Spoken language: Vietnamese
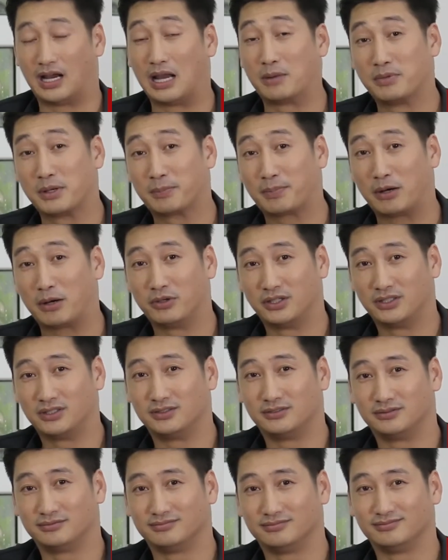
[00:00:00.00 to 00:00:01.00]
20
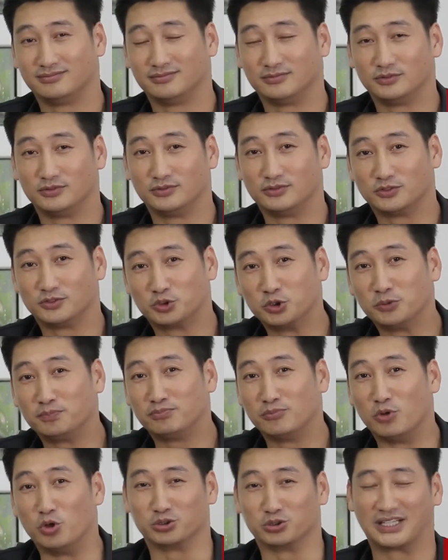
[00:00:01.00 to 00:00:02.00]
Power
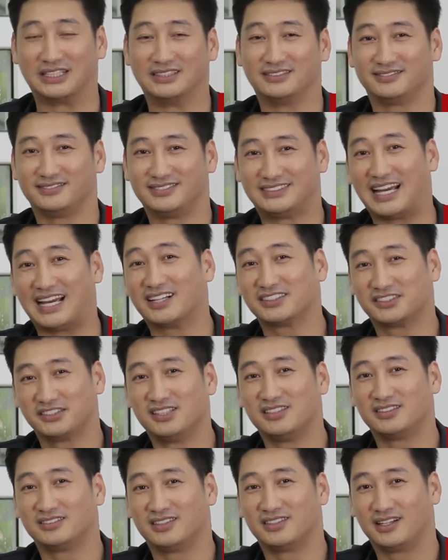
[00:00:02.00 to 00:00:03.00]
giúp bổ thận, tráng
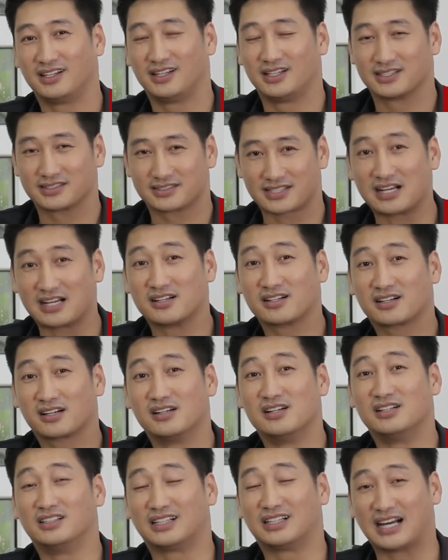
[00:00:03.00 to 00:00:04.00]
dương,
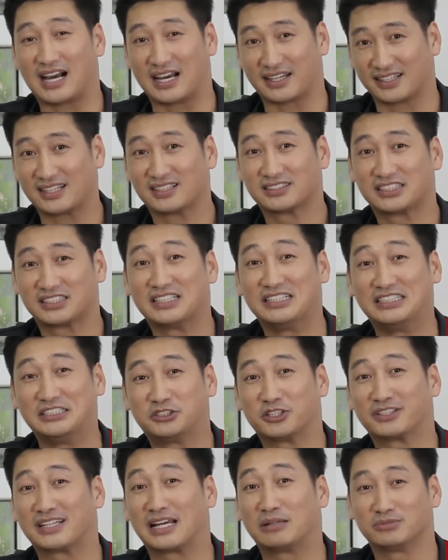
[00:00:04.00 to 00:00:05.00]
tăng cường khả năng sinh
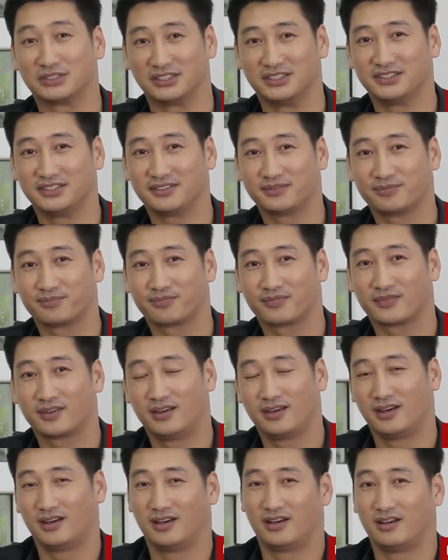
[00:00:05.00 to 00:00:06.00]
lý cho nam giới.
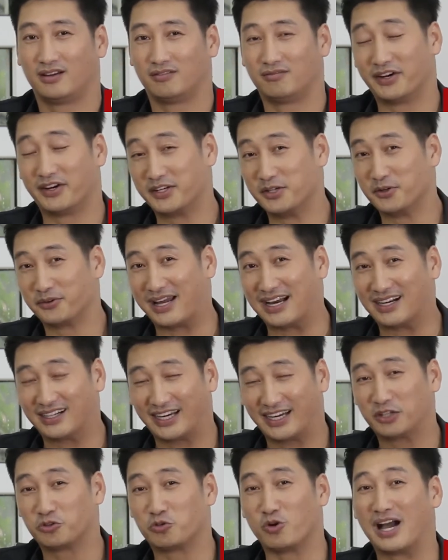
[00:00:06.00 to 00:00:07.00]
Và điều đáng
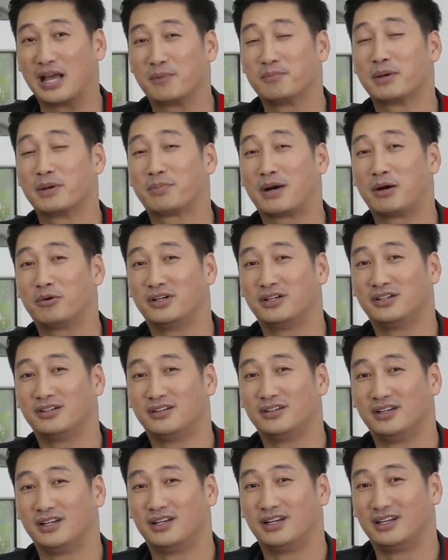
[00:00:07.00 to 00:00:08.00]
khen của 20 Power
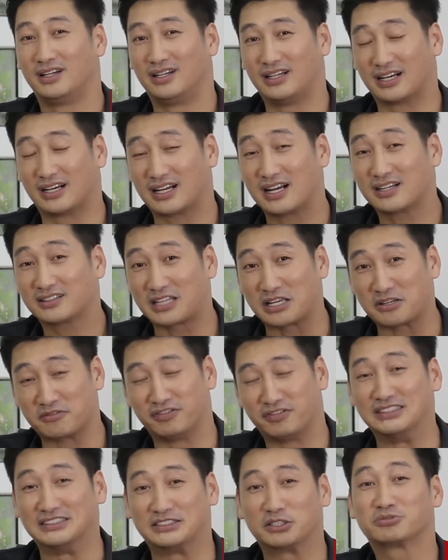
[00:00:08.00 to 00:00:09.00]
là các
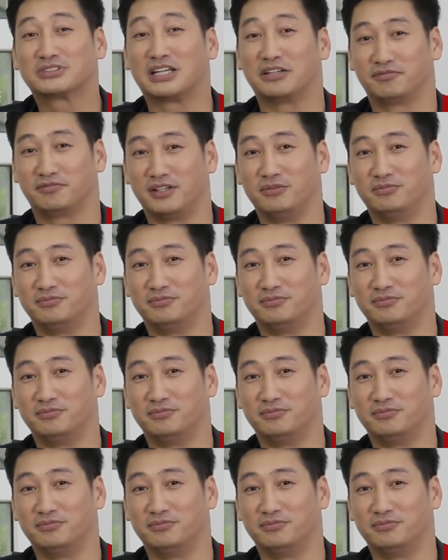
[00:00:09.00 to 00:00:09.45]
thành phần trong sản